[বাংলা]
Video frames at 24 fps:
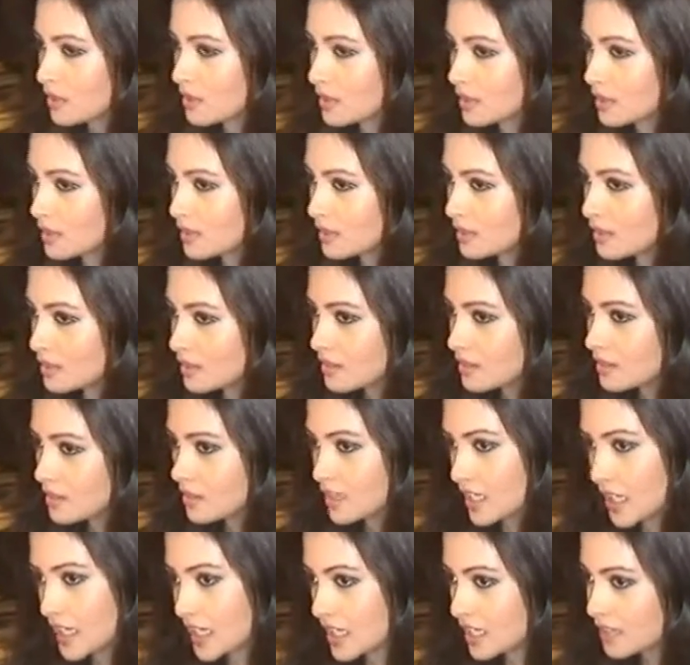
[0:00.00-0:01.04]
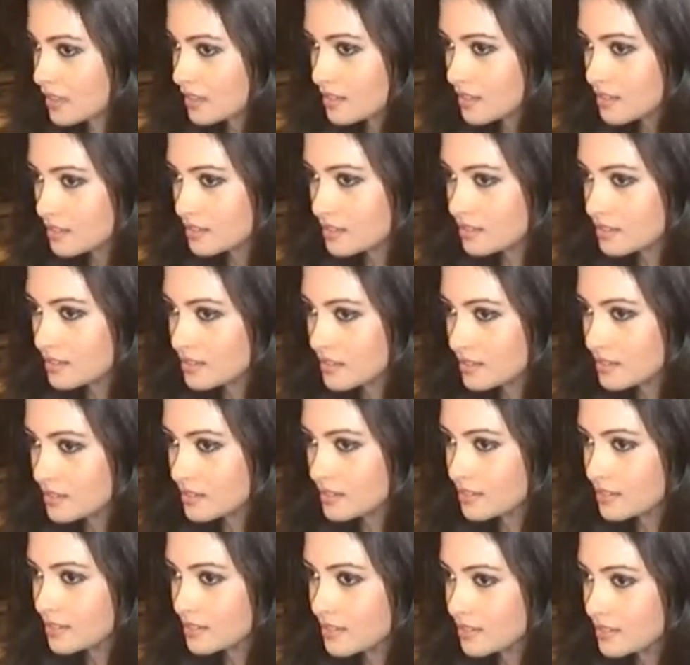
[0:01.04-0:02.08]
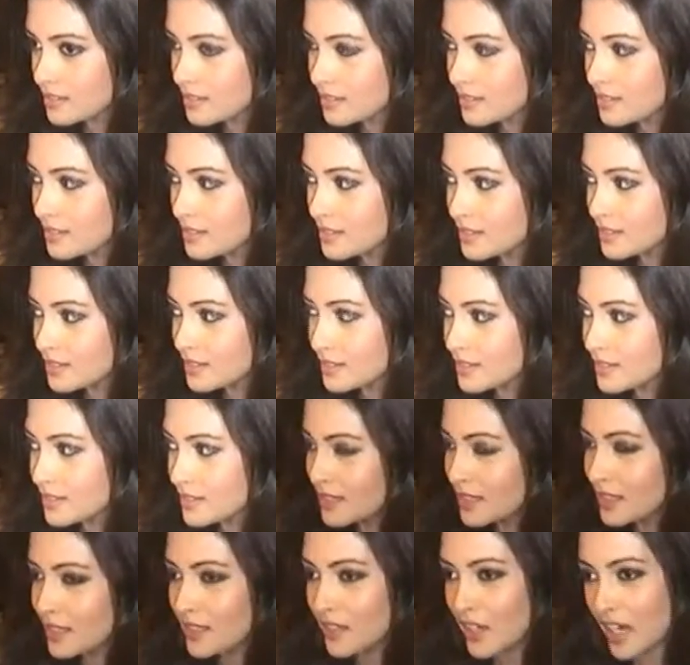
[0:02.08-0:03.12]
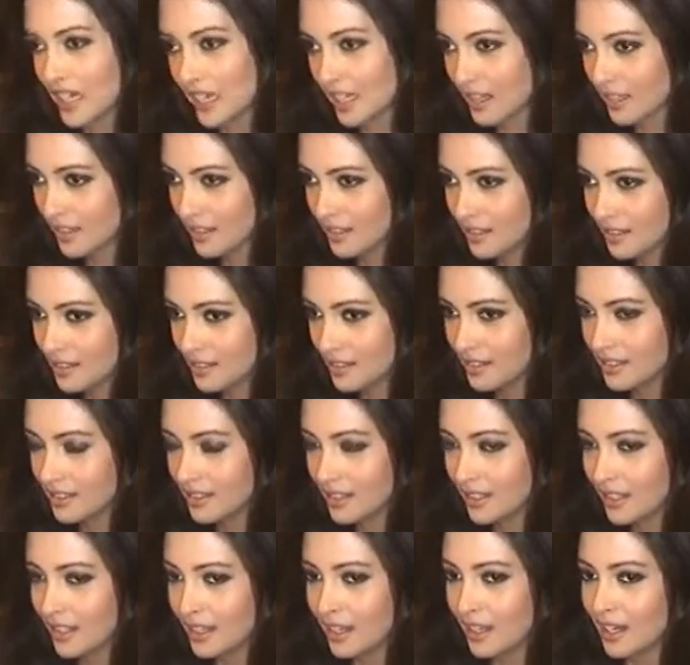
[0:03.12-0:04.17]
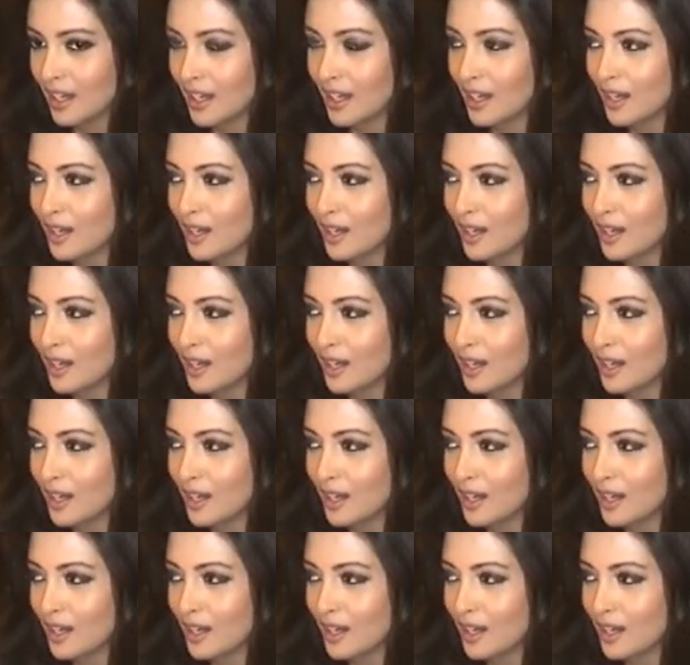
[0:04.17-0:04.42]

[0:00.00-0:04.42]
অন্যদিকে নিজের লুক নিয়ে এক্সপেরিমেন্ট করায় বেশ এক্সাইটেড রিয়াও